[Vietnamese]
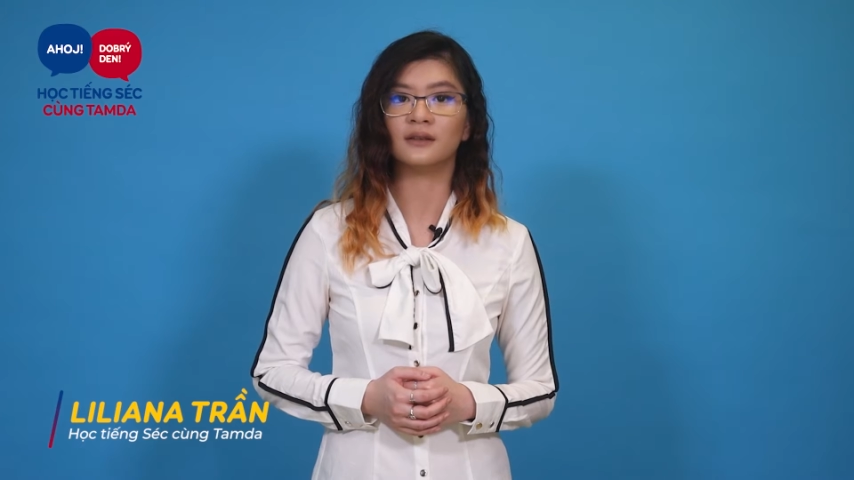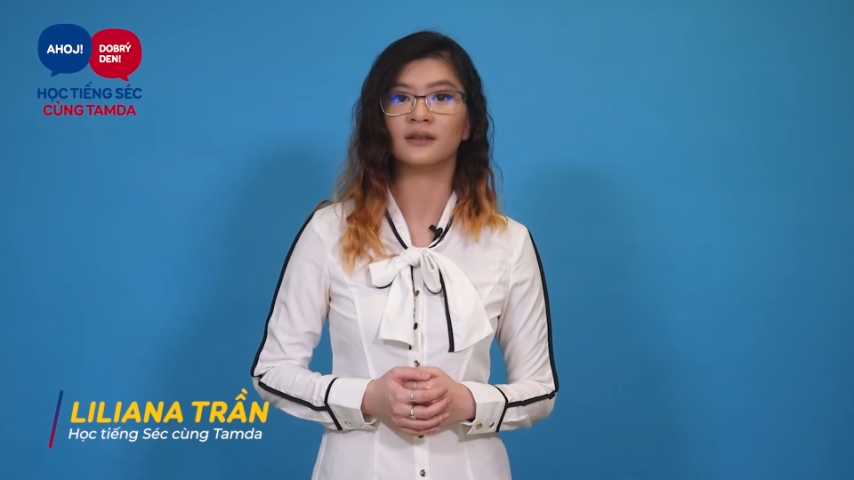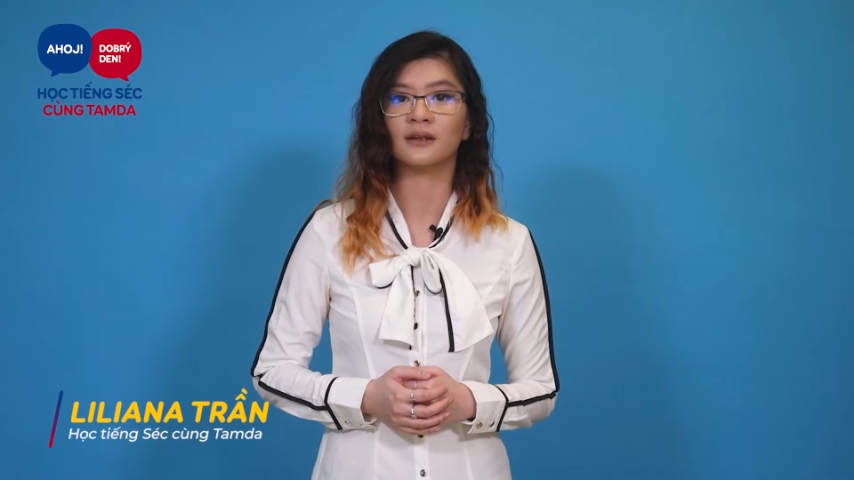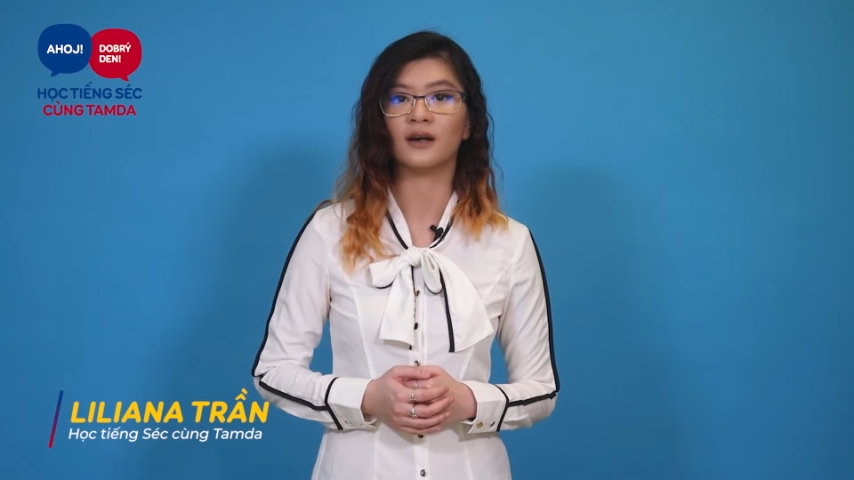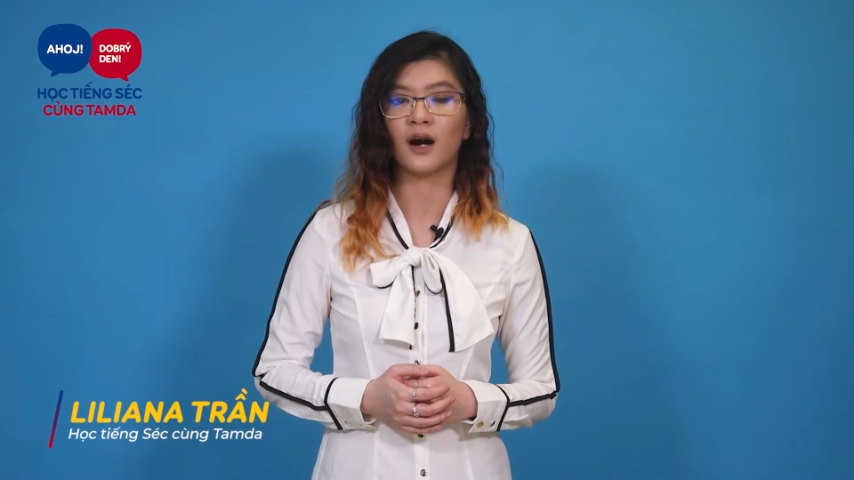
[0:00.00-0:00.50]

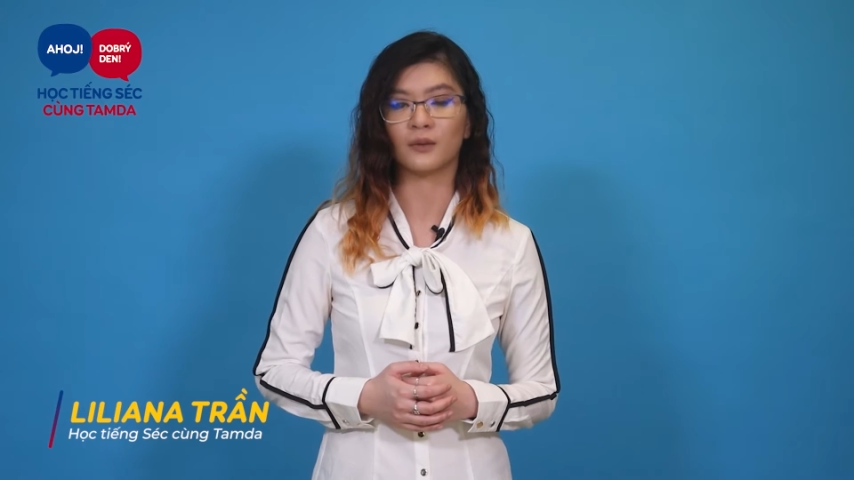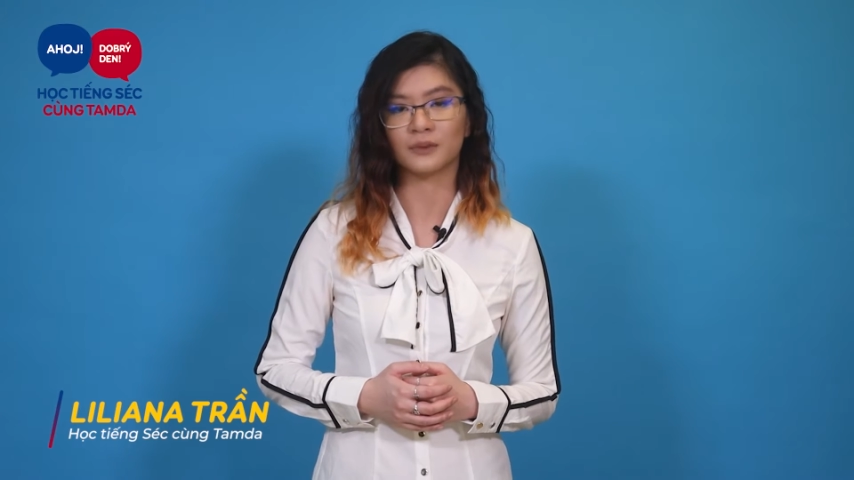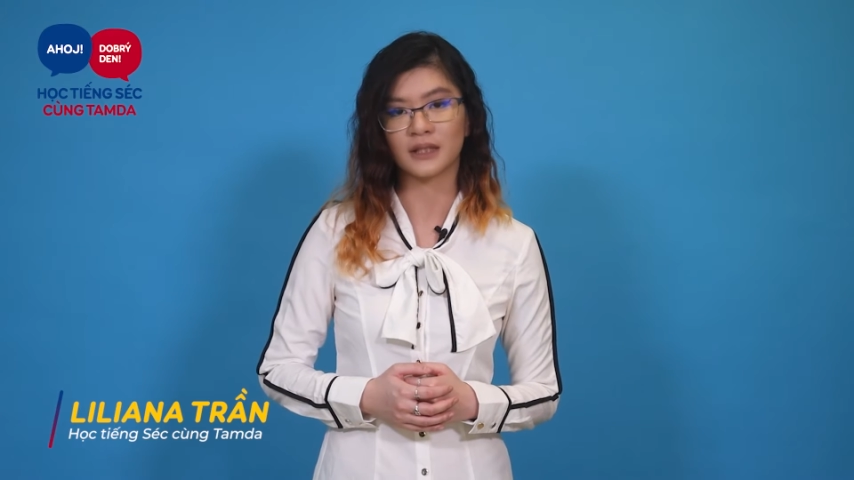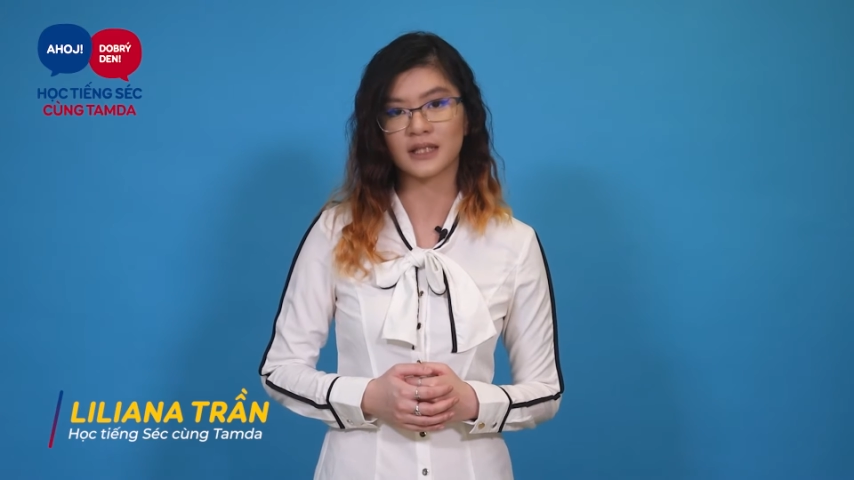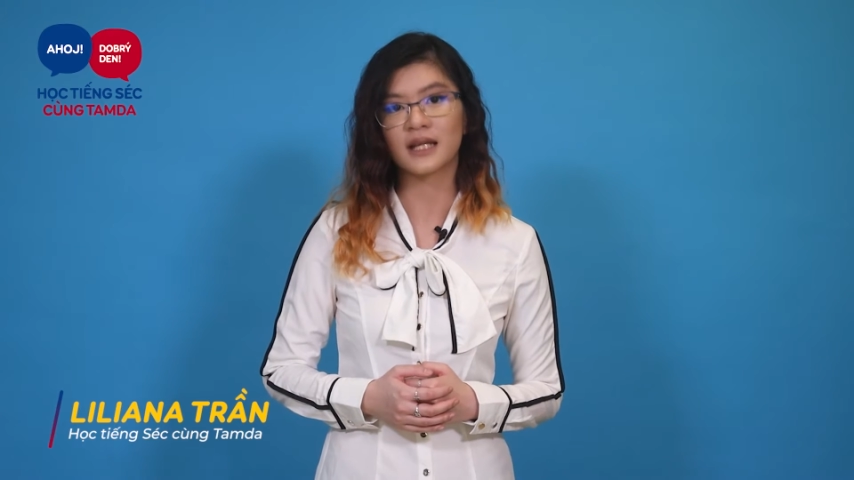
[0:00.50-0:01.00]
đường học tiếng